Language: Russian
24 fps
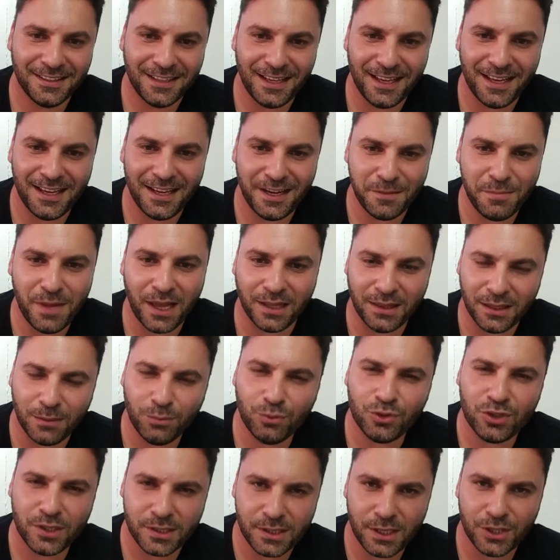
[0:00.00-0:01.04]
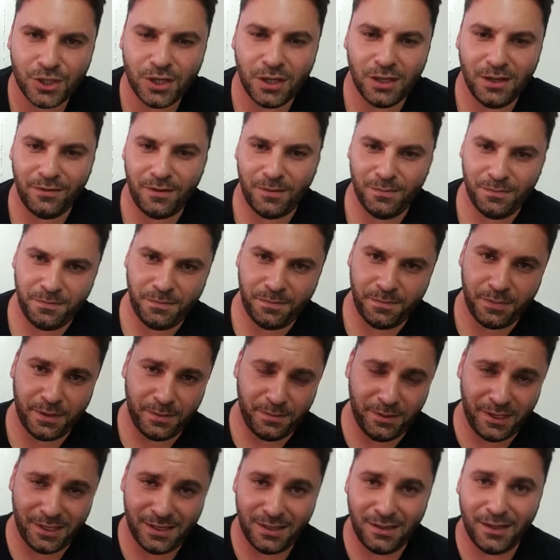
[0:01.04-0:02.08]
Э, ребят, нам нужно сначала вам
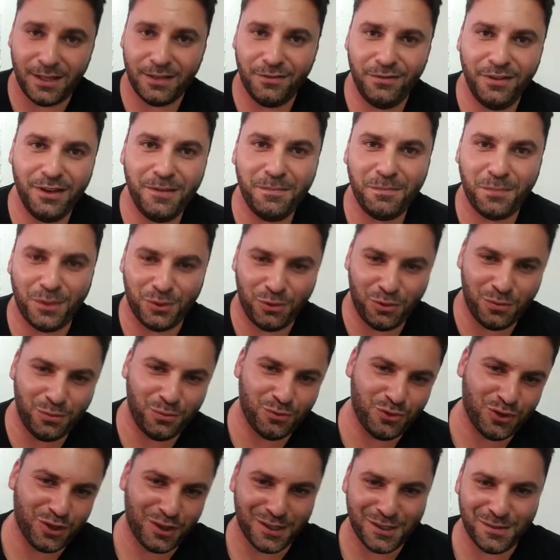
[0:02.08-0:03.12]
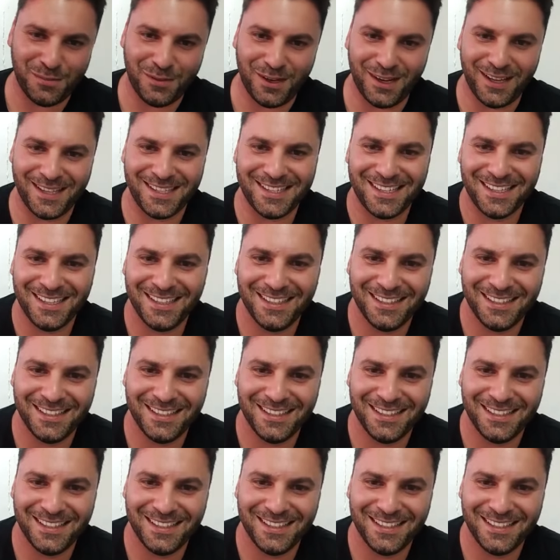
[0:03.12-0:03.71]
присылать фильм, потом уже разбирать.